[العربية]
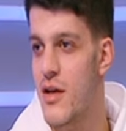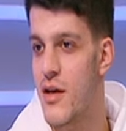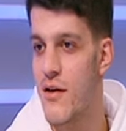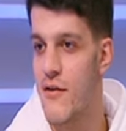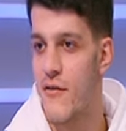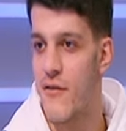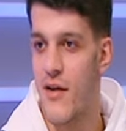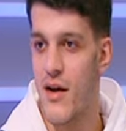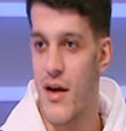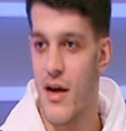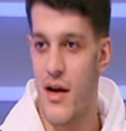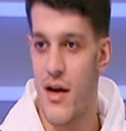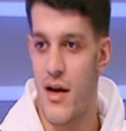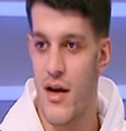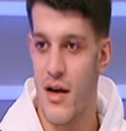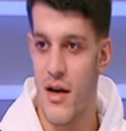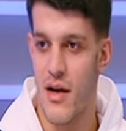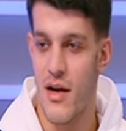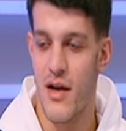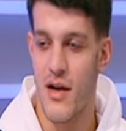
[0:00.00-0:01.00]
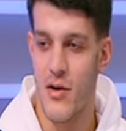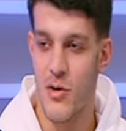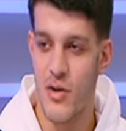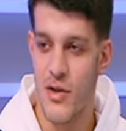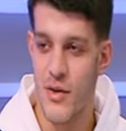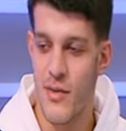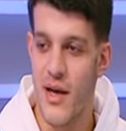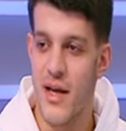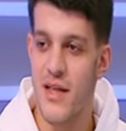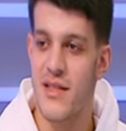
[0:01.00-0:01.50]

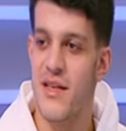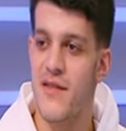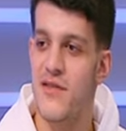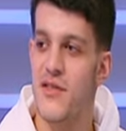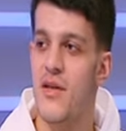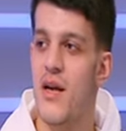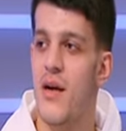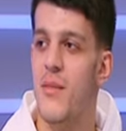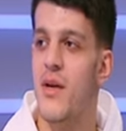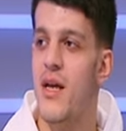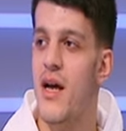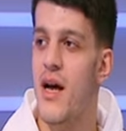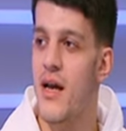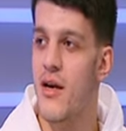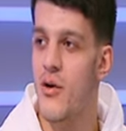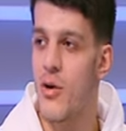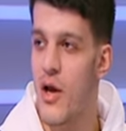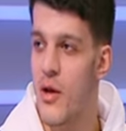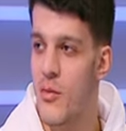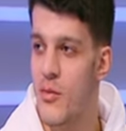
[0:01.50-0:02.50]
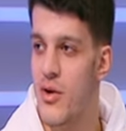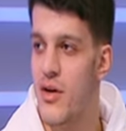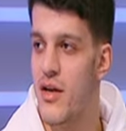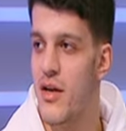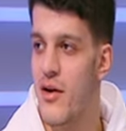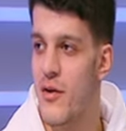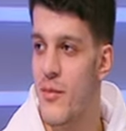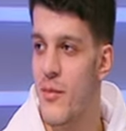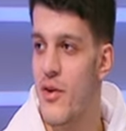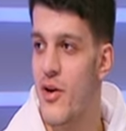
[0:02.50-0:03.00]
فكنت مجهز نفسي قبليها يعني والحمد
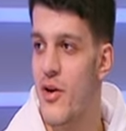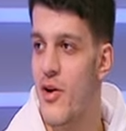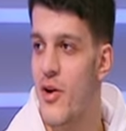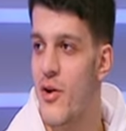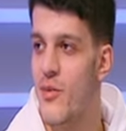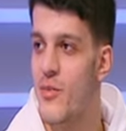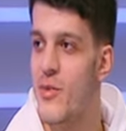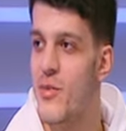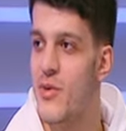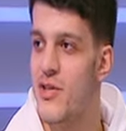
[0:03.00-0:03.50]
لله ربنا كرمني في